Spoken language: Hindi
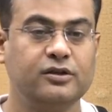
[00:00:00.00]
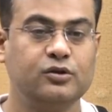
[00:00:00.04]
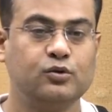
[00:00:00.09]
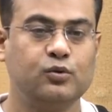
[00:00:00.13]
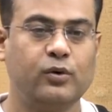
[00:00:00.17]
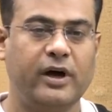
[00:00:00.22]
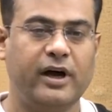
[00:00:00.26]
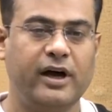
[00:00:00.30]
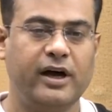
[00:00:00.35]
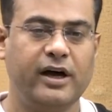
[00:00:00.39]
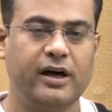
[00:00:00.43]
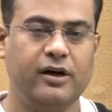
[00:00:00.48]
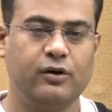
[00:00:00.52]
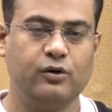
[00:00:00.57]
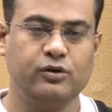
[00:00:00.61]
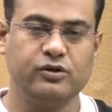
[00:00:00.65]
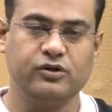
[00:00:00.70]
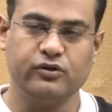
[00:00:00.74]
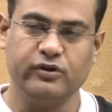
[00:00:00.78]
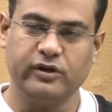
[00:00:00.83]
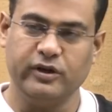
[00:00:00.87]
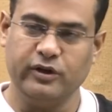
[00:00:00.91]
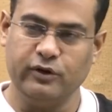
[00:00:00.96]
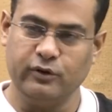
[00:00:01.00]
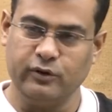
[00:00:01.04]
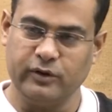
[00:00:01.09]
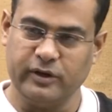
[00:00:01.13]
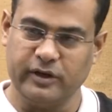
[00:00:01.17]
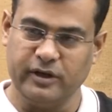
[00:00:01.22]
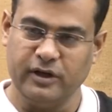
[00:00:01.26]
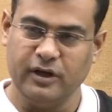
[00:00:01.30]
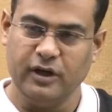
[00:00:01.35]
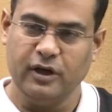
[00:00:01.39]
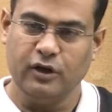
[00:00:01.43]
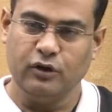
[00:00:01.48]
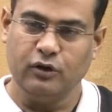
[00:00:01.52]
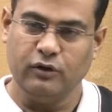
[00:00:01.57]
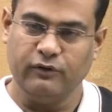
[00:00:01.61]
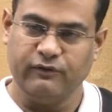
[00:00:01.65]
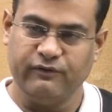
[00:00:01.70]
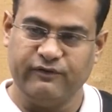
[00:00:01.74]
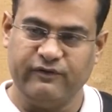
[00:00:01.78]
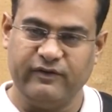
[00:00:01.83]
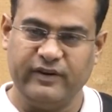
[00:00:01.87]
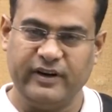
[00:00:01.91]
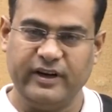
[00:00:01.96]
स्वाहा हो चुकी होगी तो
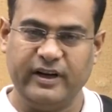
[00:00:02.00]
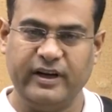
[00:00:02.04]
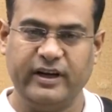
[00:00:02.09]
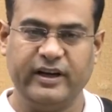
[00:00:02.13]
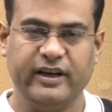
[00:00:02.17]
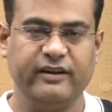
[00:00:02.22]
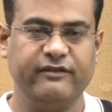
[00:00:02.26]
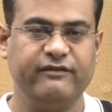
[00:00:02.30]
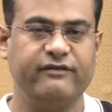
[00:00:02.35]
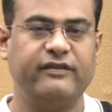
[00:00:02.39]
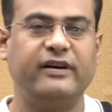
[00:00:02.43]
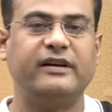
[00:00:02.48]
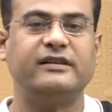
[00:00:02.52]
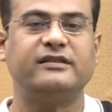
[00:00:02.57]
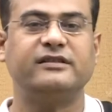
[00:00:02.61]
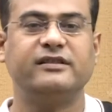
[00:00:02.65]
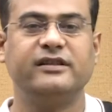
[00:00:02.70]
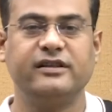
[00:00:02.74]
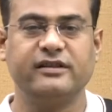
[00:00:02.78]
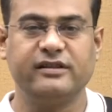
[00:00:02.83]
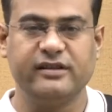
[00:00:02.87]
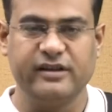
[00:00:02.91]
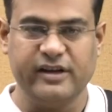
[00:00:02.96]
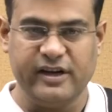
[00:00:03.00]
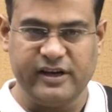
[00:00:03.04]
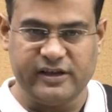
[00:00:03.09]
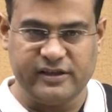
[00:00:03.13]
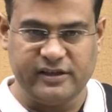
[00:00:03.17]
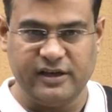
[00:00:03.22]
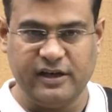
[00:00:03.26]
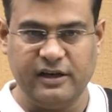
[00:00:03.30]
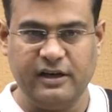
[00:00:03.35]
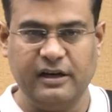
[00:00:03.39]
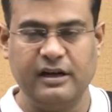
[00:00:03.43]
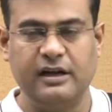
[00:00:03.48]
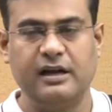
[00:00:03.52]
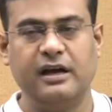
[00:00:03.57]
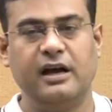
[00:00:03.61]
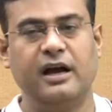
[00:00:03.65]
वर्ल्ड की फास्टेस्ट रिएक्शन